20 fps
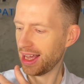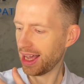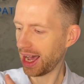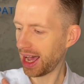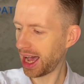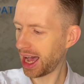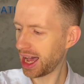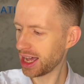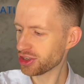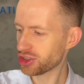
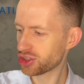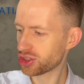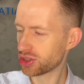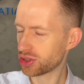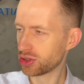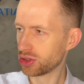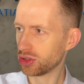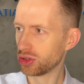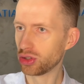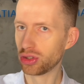aż
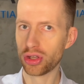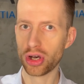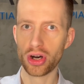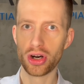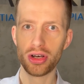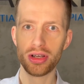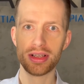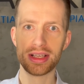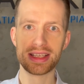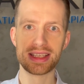
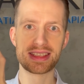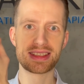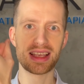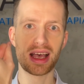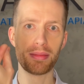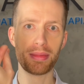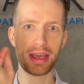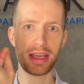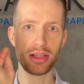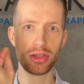do
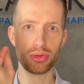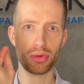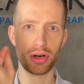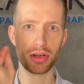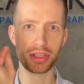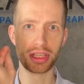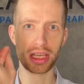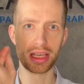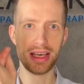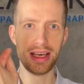samej
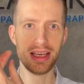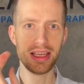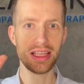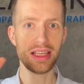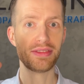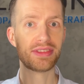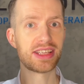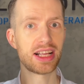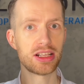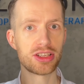dłoni. I
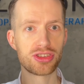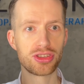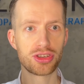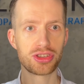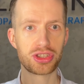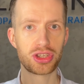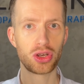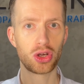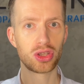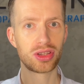w
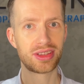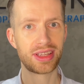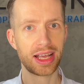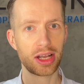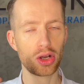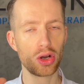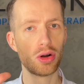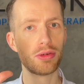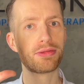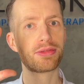zależności od
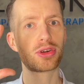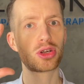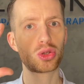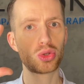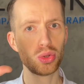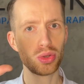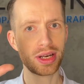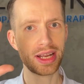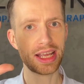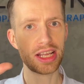tego, w
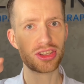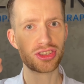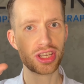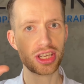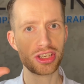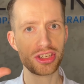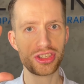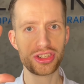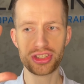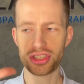której
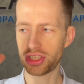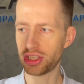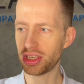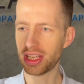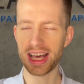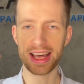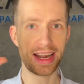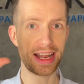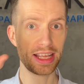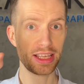części
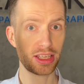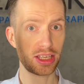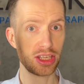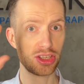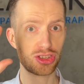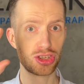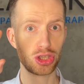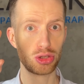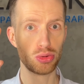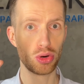ręki
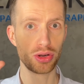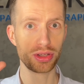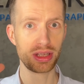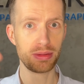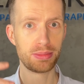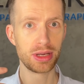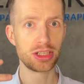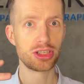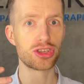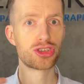czy dłoni
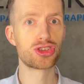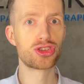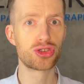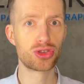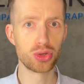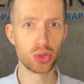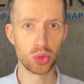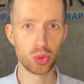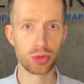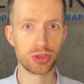będziesz
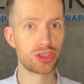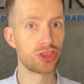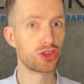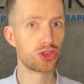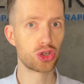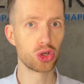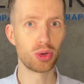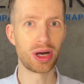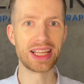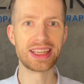czuł czy
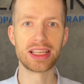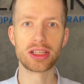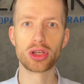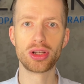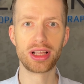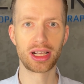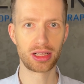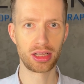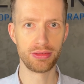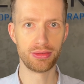czuła te
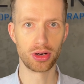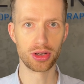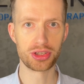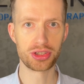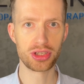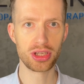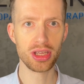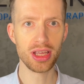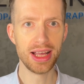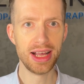
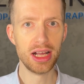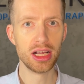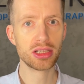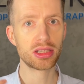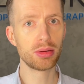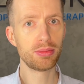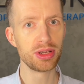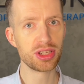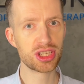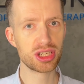dolegliwości, to
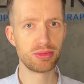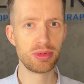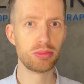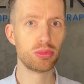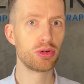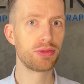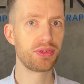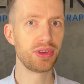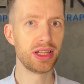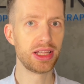będziemy
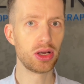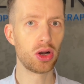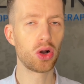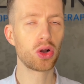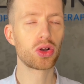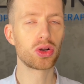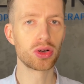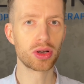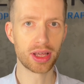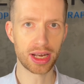mówili o
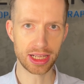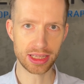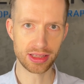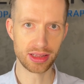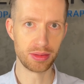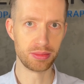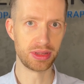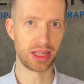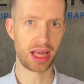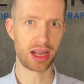
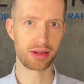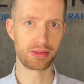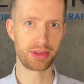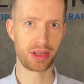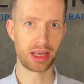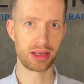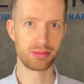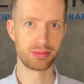konkretnym nerwie.